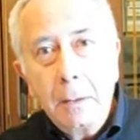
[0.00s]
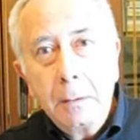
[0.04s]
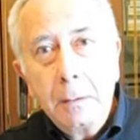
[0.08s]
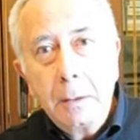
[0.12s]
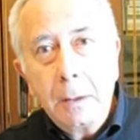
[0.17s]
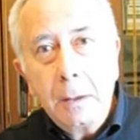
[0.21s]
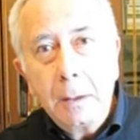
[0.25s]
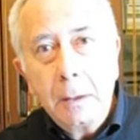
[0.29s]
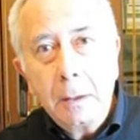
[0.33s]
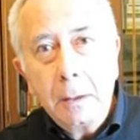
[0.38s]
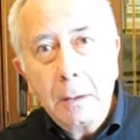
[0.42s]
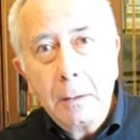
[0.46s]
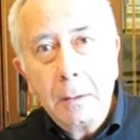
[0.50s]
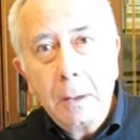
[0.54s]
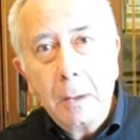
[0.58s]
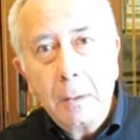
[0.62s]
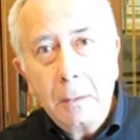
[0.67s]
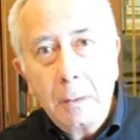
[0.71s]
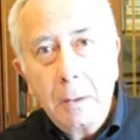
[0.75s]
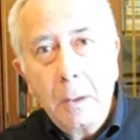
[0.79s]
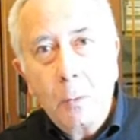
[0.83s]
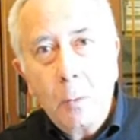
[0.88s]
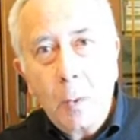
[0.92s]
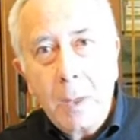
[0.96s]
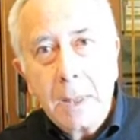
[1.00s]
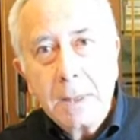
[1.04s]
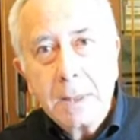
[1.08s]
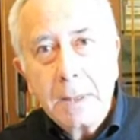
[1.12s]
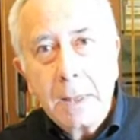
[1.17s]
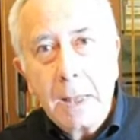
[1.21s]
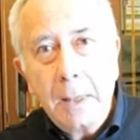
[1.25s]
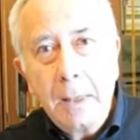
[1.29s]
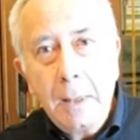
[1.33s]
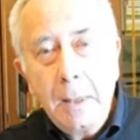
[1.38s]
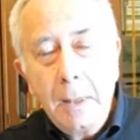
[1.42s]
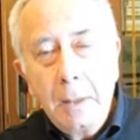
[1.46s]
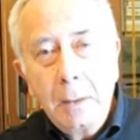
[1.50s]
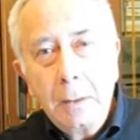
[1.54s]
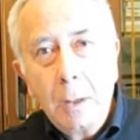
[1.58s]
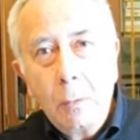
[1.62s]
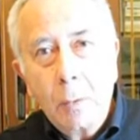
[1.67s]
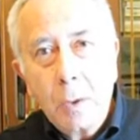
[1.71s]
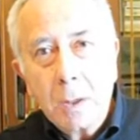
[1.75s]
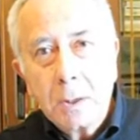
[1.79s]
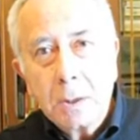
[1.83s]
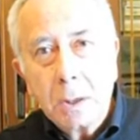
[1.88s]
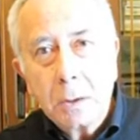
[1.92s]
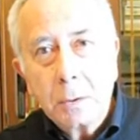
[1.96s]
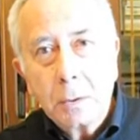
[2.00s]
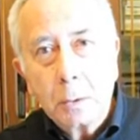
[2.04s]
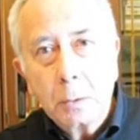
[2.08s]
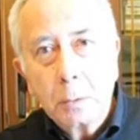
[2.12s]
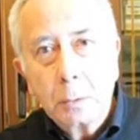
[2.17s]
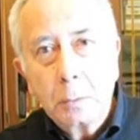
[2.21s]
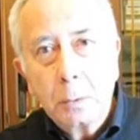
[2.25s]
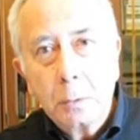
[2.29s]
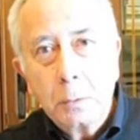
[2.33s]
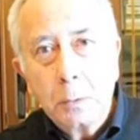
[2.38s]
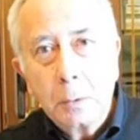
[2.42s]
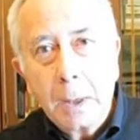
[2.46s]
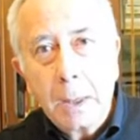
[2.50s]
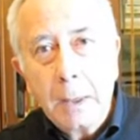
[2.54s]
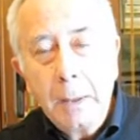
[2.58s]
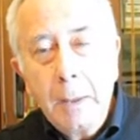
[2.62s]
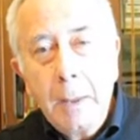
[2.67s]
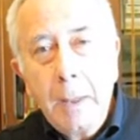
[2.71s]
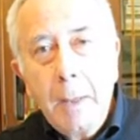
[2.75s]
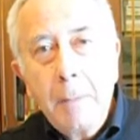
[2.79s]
di, di, di, questa, di questa struttura,